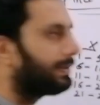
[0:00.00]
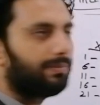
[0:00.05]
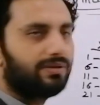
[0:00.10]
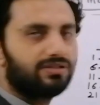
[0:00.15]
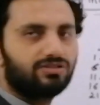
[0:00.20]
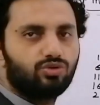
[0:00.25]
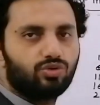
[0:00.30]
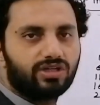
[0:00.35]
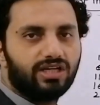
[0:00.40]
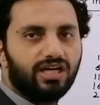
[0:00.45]
आपके
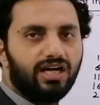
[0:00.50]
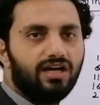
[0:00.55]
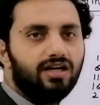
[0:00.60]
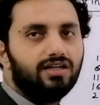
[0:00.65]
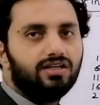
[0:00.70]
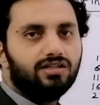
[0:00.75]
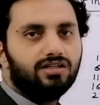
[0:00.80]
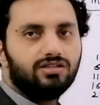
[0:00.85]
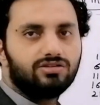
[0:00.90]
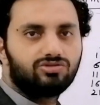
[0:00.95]
पास हो गया
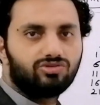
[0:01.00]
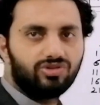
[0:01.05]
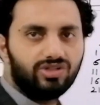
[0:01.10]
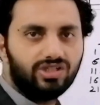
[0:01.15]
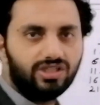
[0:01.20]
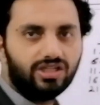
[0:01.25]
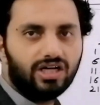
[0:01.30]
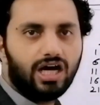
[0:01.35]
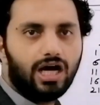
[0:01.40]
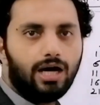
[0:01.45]

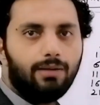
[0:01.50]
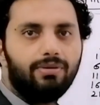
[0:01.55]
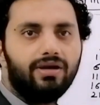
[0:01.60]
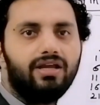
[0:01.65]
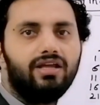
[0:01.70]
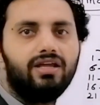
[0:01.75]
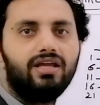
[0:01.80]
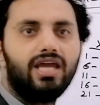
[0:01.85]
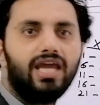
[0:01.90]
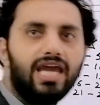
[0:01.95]
थ्री अब
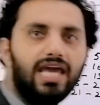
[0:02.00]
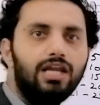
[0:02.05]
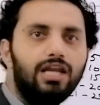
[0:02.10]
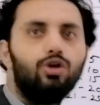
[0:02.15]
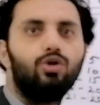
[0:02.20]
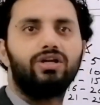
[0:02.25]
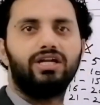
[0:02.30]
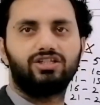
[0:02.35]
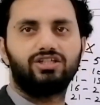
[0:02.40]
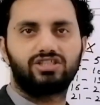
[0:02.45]

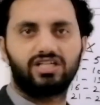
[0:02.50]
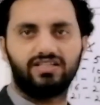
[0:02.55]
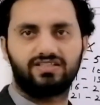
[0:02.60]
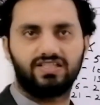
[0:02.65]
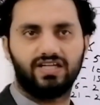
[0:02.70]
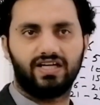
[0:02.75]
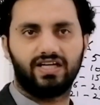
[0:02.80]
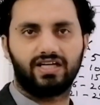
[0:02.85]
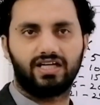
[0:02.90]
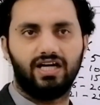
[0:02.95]
एल और एच
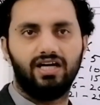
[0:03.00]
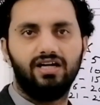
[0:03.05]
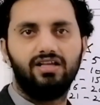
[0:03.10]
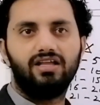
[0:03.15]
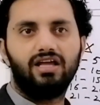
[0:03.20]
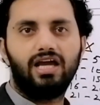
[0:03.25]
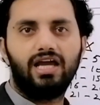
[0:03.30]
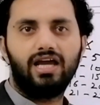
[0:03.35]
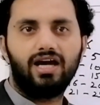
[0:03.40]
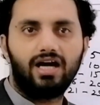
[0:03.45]
कैसे आएगा
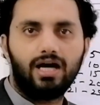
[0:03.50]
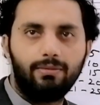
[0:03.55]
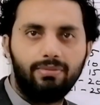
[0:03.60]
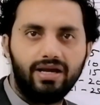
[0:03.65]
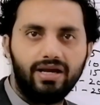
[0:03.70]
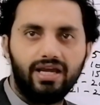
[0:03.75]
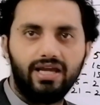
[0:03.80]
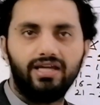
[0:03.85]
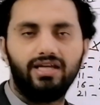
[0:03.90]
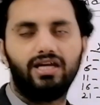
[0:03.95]
अब
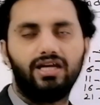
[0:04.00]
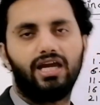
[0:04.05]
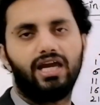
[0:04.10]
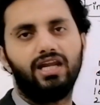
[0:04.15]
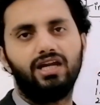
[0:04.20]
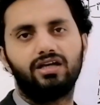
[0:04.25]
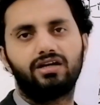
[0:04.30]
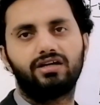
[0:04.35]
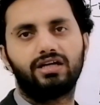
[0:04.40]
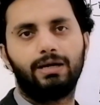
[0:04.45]

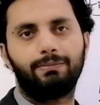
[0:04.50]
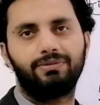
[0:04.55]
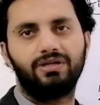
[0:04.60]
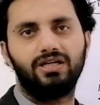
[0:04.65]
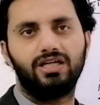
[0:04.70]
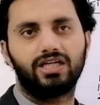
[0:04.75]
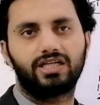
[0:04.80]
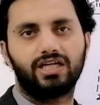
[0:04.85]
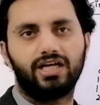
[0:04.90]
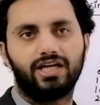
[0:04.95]
एल अगर
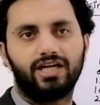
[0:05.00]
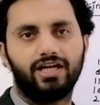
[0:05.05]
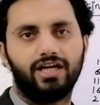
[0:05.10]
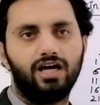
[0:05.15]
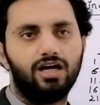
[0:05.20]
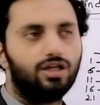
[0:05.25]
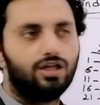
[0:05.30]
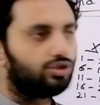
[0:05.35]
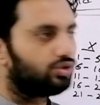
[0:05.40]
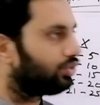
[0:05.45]
आपने लेके आना
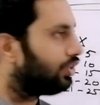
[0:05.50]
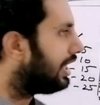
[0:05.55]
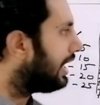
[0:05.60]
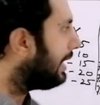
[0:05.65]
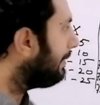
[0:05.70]
ना तो